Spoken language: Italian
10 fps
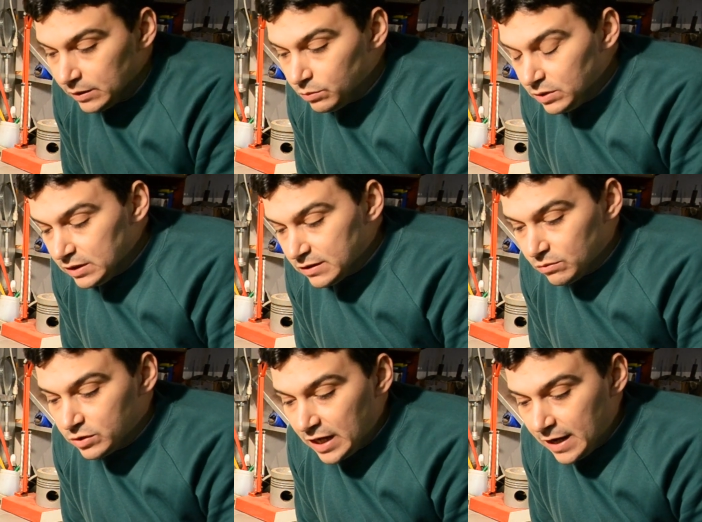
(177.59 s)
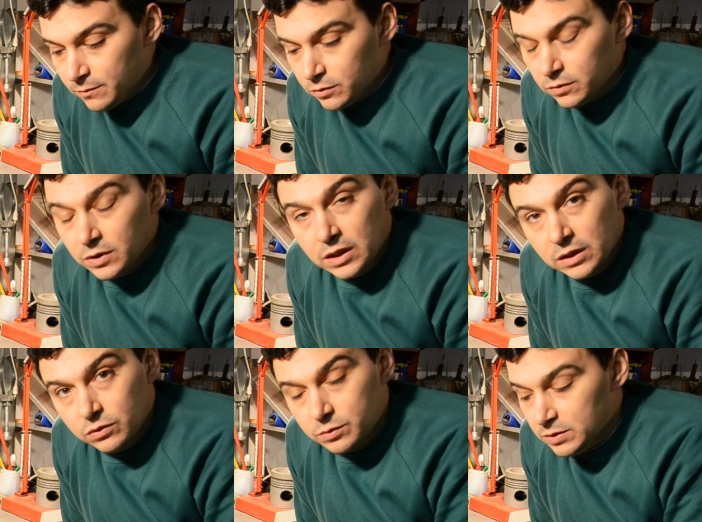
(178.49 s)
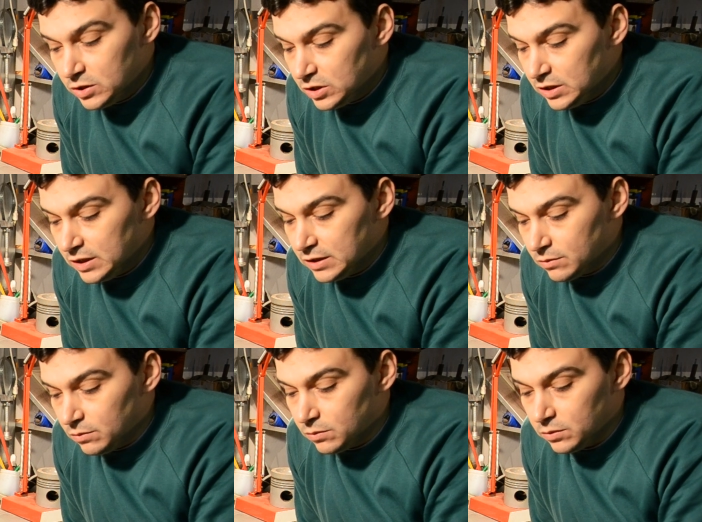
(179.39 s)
quindi se usiamo lo spingidisco